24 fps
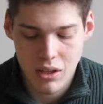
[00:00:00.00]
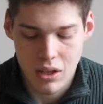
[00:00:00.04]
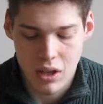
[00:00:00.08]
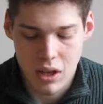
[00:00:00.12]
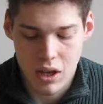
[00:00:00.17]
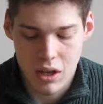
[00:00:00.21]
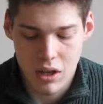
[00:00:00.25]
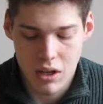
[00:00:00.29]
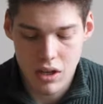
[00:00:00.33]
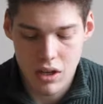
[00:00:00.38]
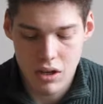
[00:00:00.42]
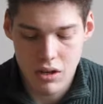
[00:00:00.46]

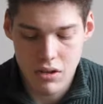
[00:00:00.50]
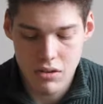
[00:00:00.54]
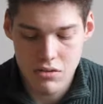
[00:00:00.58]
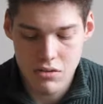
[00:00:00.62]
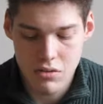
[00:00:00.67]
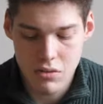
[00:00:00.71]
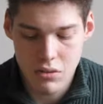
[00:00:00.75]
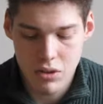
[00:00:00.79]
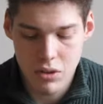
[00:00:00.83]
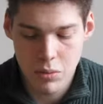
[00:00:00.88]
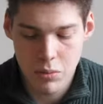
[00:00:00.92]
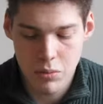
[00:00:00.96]
ja,
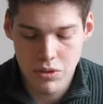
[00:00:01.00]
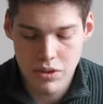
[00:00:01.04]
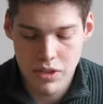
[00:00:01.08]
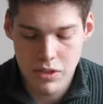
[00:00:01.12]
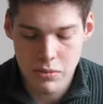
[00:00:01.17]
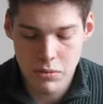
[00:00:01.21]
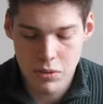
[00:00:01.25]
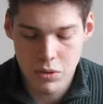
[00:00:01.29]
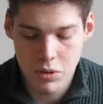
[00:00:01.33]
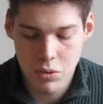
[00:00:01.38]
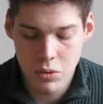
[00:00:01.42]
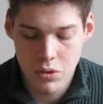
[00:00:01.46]
also da muss ich
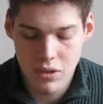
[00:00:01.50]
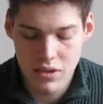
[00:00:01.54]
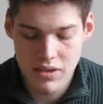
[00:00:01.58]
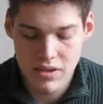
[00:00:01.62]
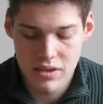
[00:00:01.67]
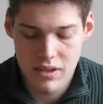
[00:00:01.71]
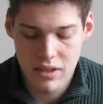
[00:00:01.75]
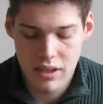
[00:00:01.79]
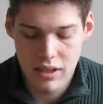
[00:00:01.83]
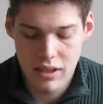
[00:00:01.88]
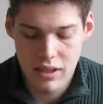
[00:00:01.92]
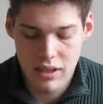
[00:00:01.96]
erstmal
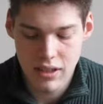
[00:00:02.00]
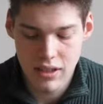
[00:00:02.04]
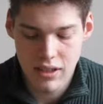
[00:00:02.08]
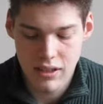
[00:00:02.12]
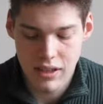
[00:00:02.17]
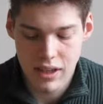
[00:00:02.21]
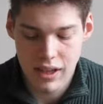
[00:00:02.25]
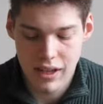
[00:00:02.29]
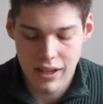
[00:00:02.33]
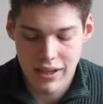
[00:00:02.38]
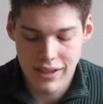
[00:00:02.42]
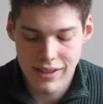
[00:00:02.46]
kurz äh,
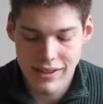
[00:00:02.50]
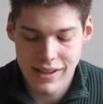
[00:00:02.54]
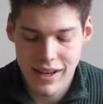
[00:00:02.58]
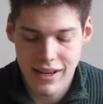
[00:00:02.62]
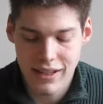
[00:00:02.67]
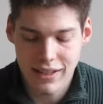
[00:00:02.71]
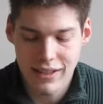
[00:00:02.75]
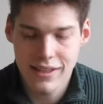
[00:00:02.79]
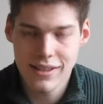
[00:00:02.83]
eine kleine